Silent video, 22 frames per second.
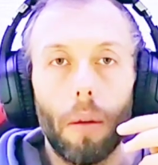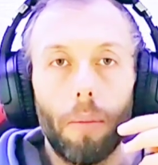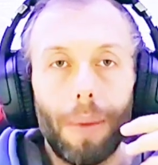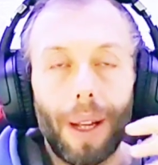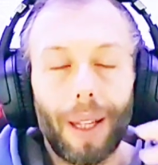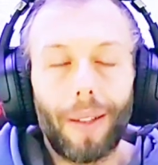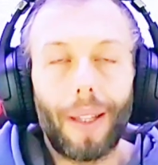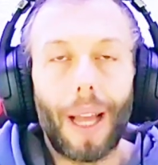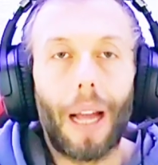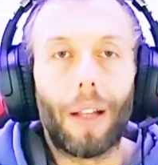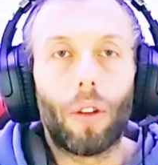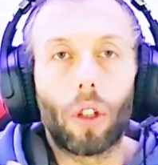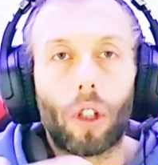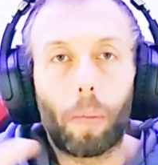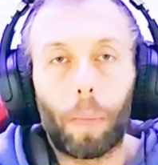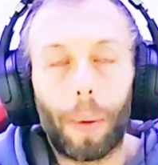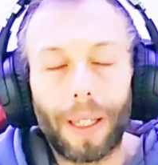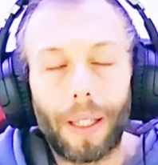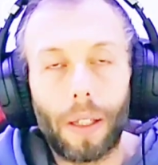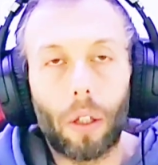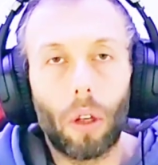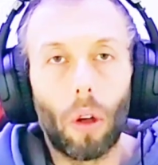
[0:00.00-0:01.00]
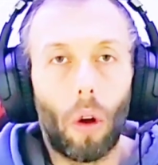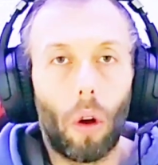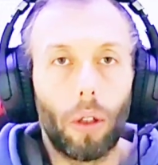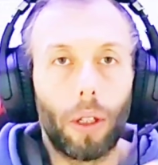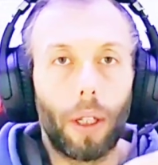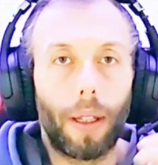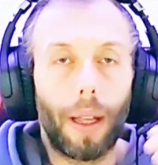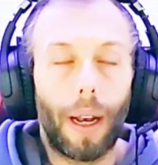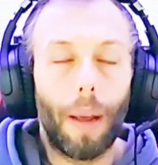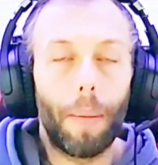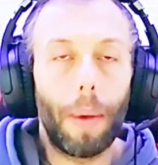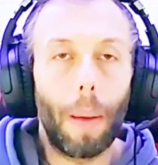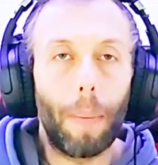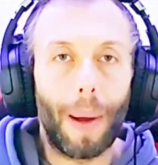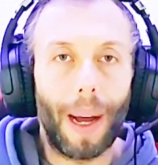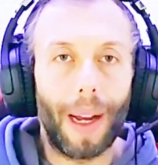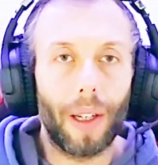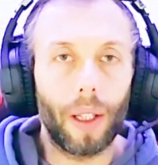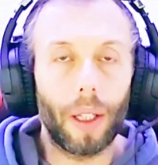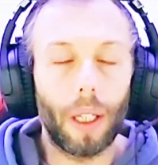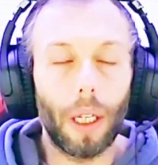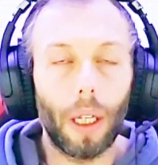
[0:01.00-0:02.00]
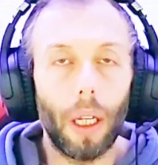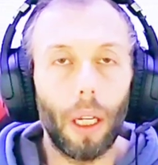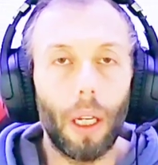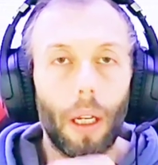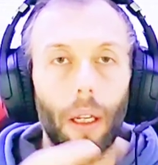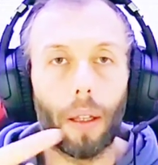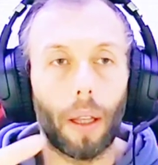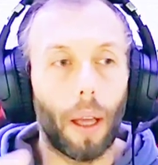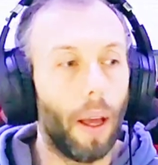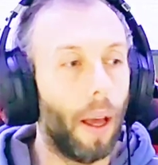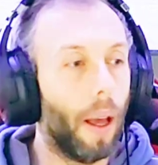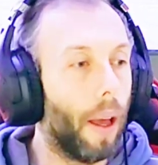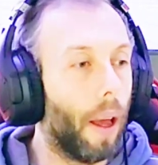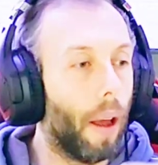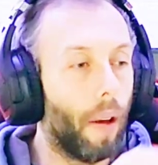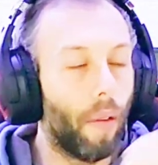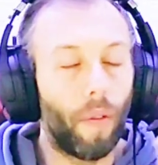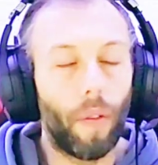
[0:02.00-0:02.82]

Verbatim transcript: mettendo spezzoni delle mie partite,